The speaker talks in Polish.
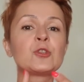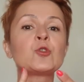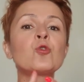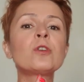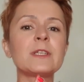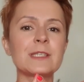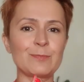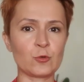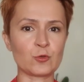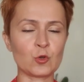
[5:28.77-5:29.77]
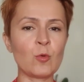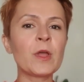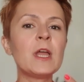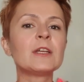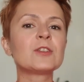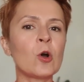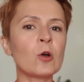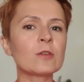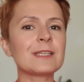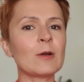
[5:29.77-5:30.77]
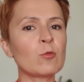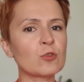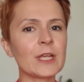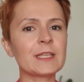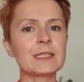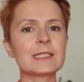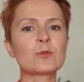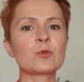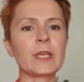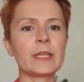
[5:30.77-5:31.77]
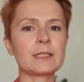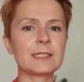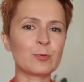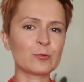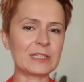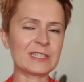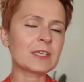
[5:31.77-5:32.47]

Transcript: Drugi sposób to założenie sukienki, spódnicy.